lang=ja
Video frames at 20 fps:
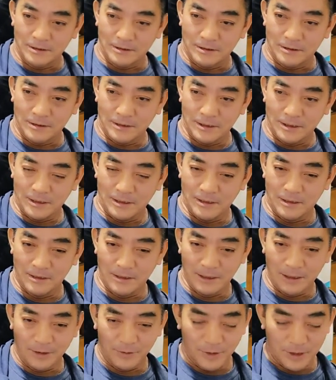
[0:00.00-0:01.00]
ね、
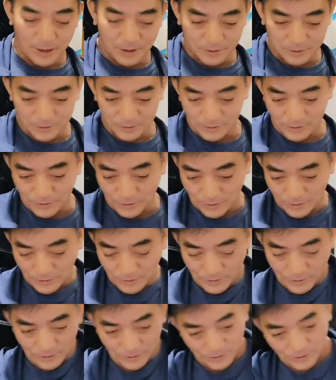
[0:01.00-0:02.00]
テレワーク
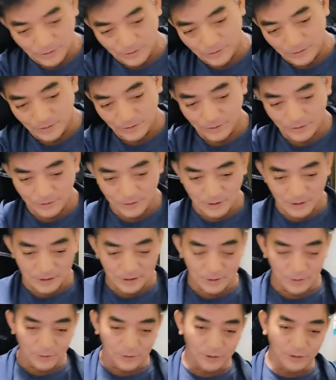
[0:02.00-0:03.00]
で
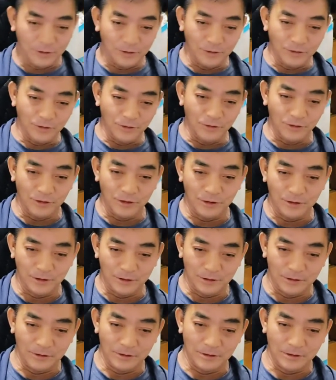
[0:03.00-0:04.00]
仕事する
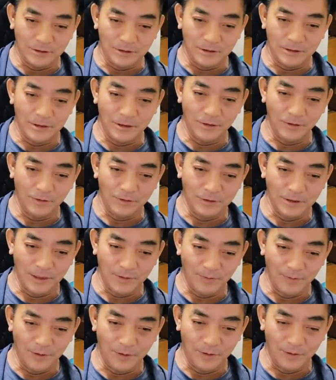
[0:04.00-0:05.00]
企業
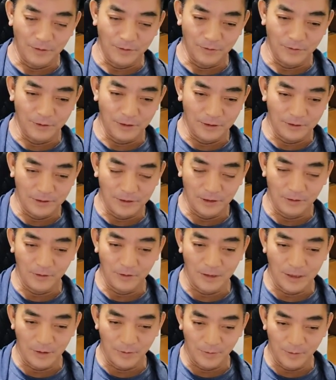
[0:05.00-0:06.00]
さんも増えるか
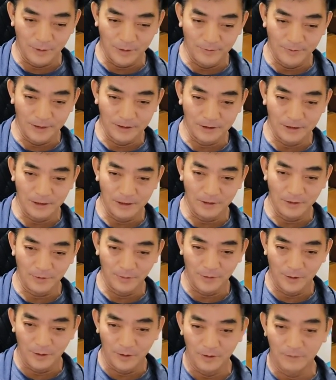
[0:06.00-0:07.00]
とは思いますけれ
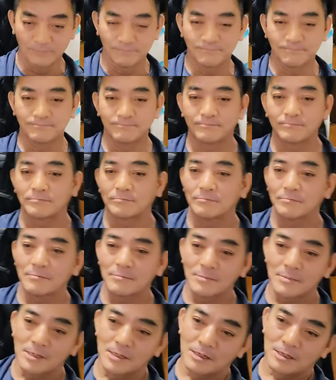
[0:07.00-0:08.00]
ども、
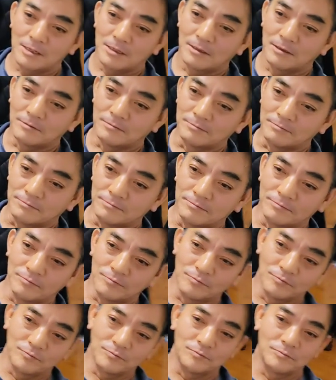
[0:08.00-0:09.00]
うー
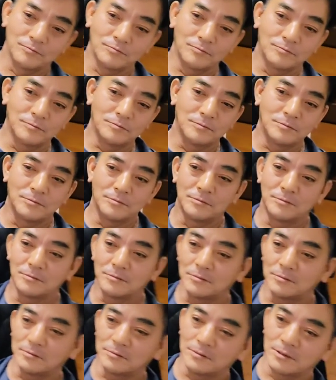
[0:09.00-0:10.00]
ん、
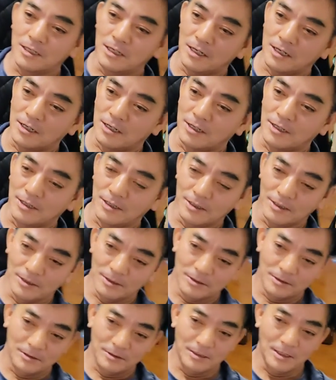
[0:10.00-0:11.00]
ね
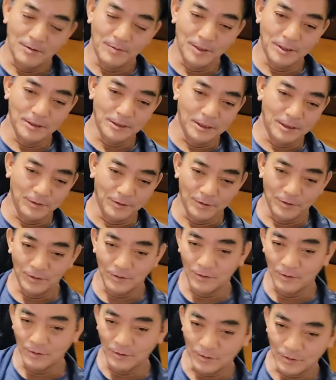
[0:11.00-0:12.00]
あまりあの、